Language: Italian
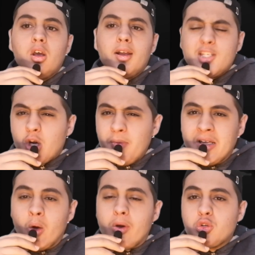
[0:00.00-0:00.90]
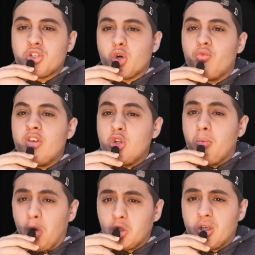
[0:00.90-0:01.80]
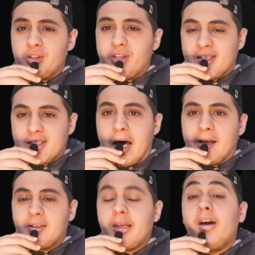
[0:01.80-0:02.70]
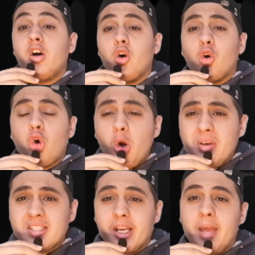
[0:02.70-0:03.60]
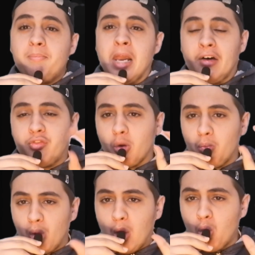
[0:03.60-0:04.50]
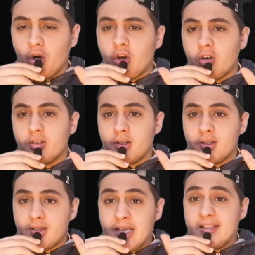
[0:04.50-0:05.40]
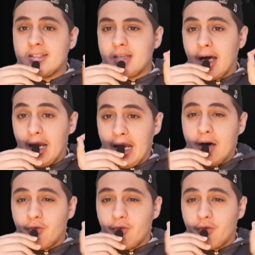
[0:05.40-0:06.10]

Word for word: Sicuramente questo sarà un video molto interessante. Come sarebbe la Formula 1 senza la